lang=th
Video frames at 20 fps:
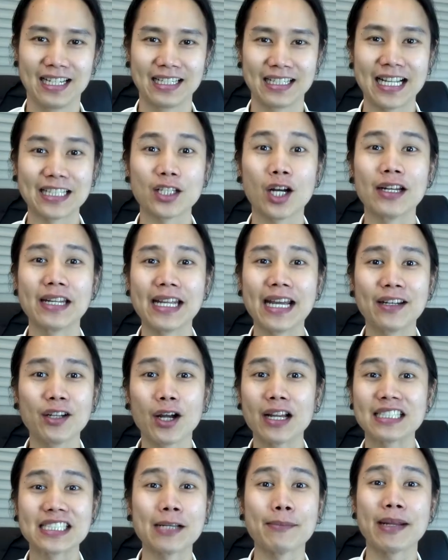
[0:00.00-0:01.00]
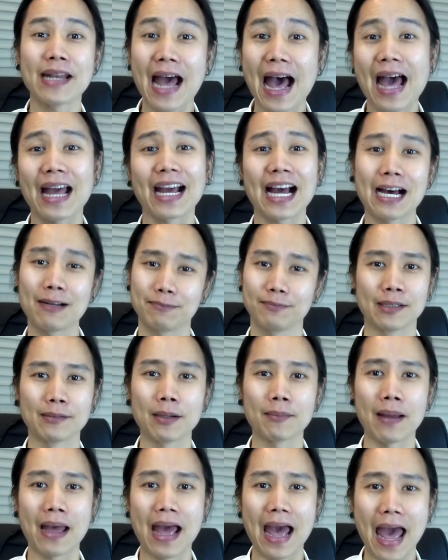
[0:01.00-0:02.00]
ในตอนนี้ Android ยังใช้ไม่ได้ครับสำห
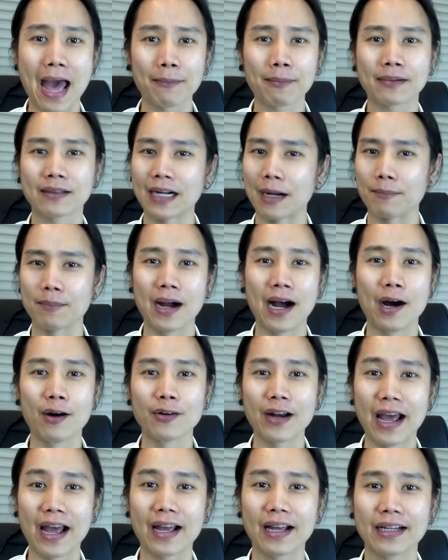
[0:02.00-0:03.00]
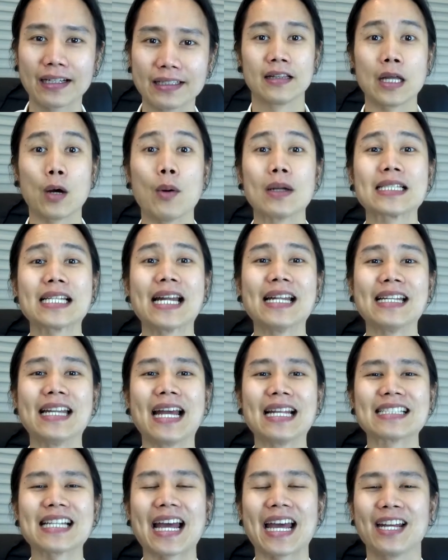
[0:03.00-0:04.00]
รับแอป Clubhouse นะแต่ว่าเจน
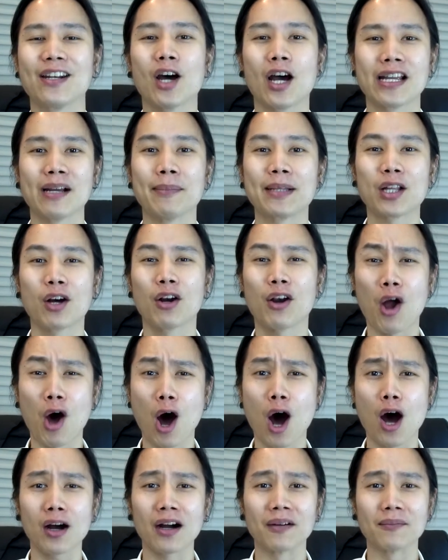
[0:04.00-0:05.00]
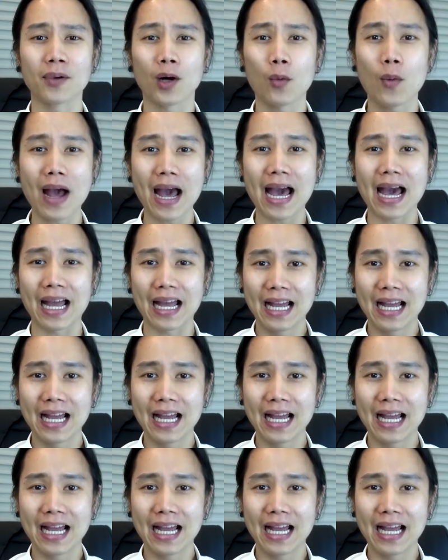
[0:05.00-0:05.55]
เย็นส่ Android ยังไม่ต้องร้อง เพราะว่า